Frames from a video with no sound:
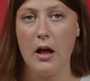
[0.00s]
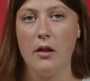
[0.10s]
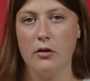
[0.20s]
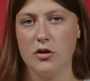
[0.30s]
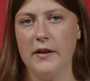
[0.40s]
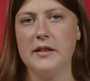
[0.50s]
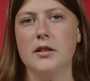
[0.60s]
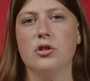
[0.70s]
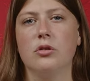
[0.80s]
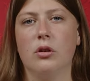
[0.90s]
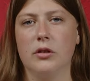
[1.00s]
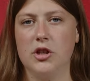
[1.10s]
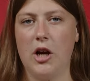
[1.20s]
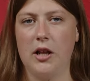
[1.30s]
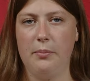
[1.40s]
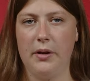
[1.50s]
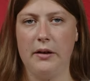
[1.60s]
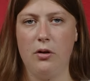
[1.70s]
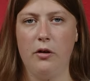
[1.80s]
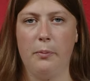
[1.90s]
Но Швеция еще до начала
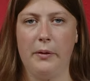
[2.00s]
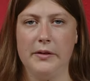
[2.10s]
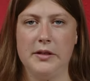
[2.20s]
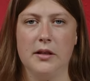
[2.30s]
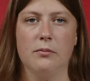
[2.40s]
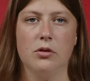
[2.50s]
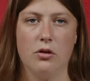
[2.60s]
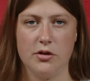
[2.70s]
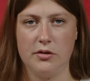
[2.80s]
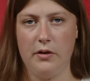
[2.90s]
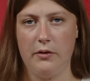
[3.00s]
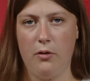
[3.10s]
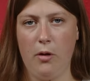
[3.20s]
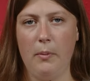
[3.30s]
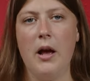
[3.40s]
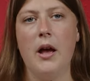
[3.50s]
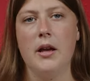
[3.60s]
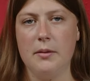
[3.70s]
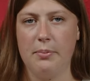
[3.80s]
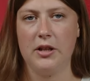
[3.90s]
переговоров проводила множество реформ
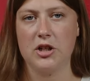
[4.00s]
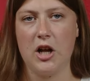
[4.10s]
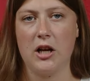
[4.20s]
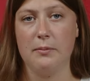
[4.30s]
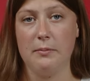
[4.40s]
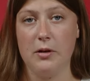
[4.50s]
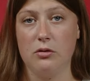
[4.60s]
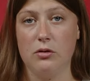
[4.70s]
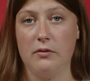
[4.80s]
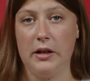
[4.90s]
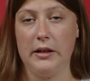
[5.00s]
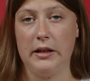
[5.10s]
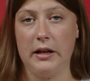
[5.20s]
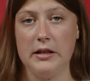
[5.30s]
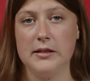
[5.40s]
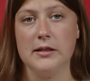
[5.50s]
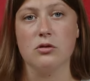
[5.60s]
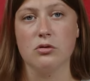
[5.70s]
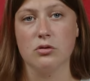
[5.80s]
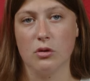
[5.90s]
и подошла к моменту евроинтеграции
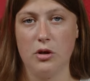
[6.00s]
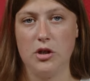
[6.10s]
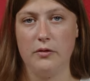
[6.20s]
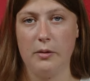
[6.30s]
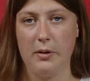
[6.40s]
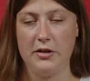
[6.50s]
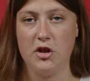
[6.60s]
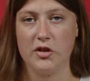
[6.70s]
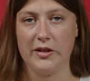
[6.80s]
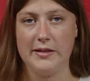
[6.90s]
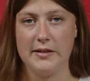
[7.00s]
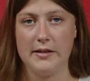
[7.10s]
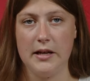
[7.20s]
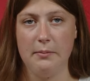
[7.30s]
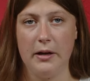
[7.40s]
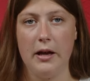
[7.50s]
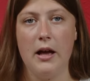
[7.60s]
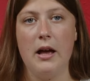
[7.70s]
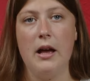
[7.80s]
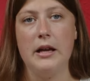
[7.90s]
с устойчивой политической системой
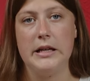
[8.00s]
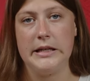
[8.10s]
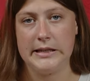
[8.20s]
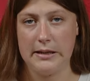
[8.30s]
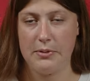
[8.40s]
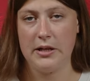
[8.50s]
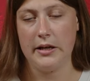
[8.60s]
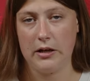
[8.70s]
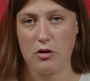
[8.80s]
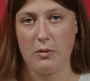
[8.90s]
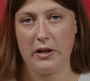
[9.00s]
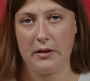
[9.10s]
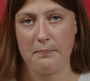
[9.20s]
и стабильной экономикой.